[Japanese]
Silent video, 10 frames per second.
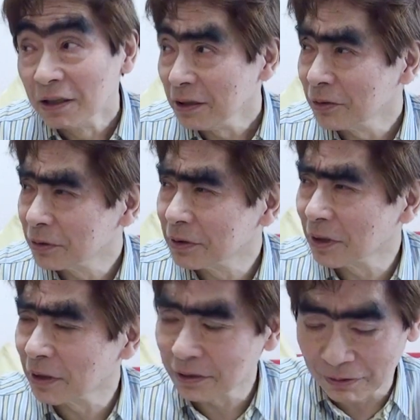いろん
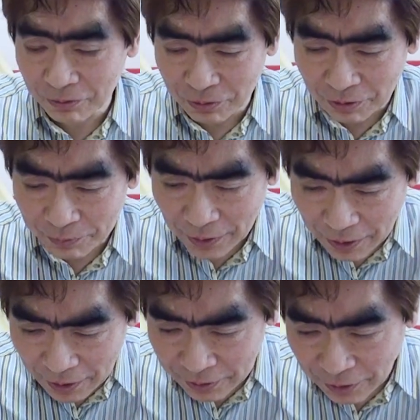なこと
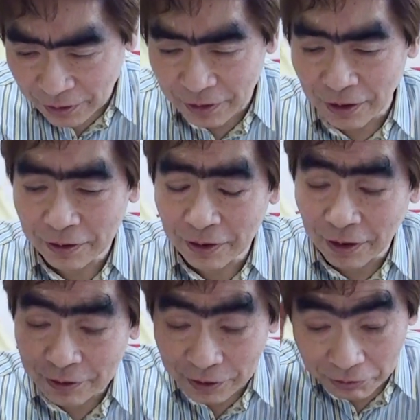バーってやってやって
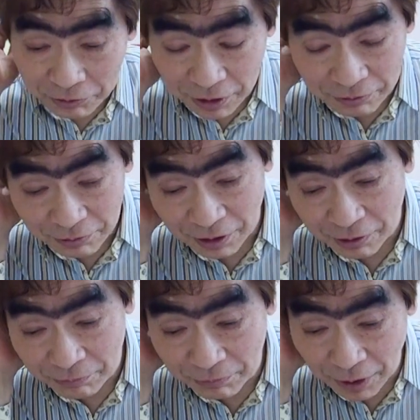たんですけどね
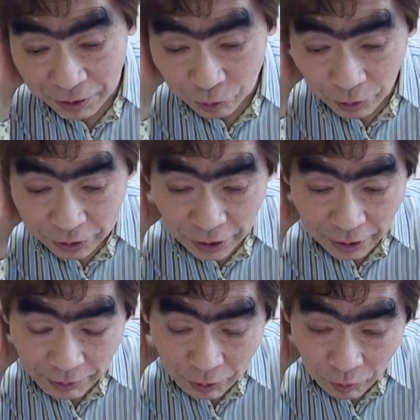でまあそうやっ
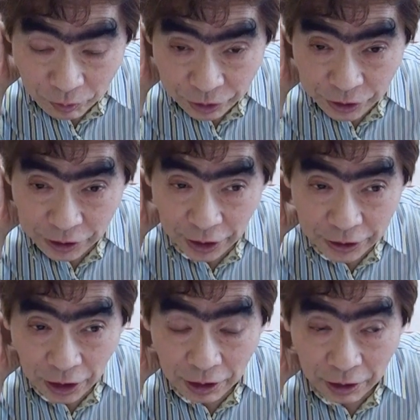てあの知り合
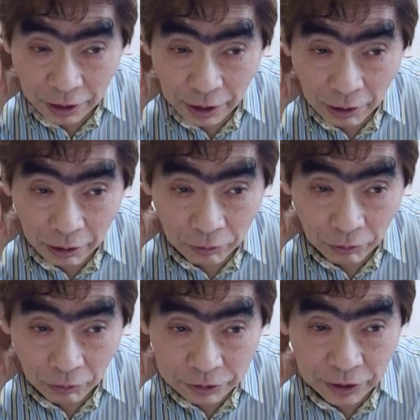いながらねあ
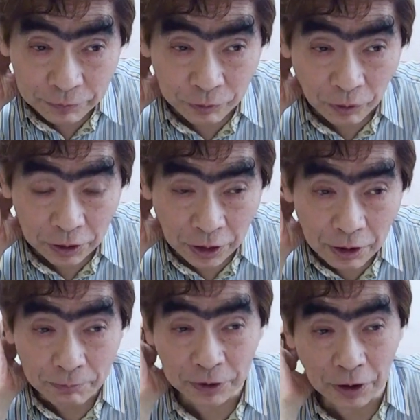のスタッフの
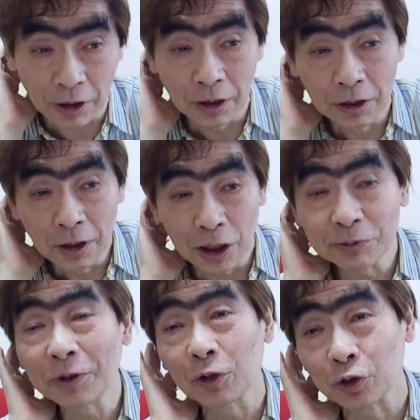方また
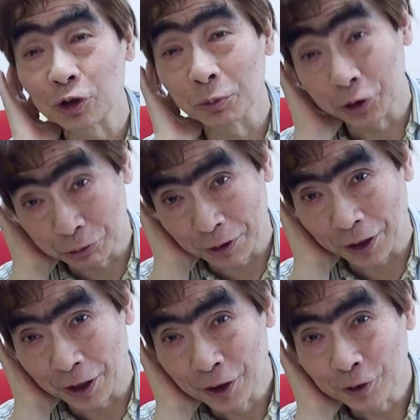初めての人もいるわ
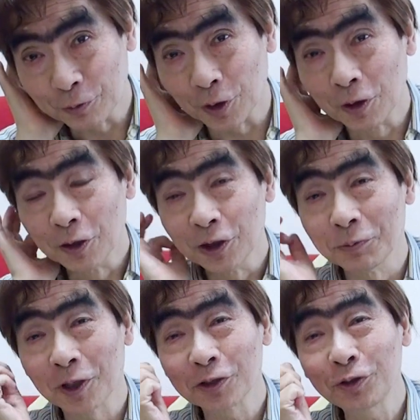けで
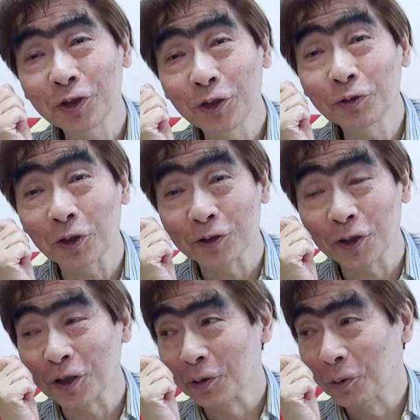今ガシンさんいるから
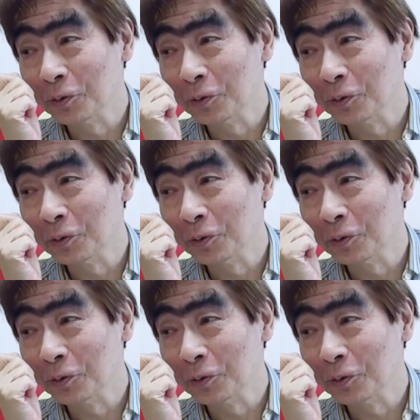さ